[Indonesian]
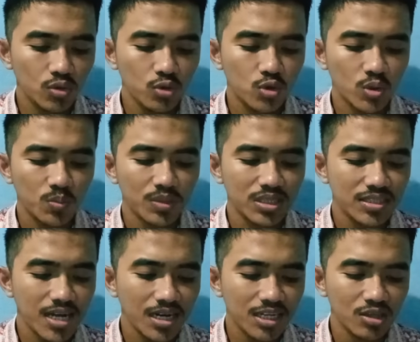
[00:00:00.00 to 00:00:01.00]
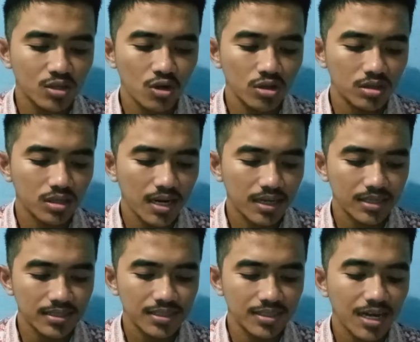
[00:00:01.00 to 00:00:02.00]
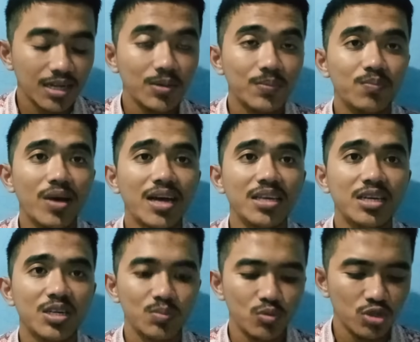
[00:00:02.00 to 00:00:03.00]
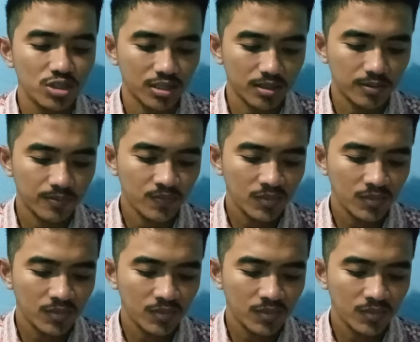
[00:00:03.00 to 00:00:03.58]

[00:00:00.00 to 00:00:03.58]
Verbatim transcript: untuk menjalin kontrak dengan Bayern Munchen.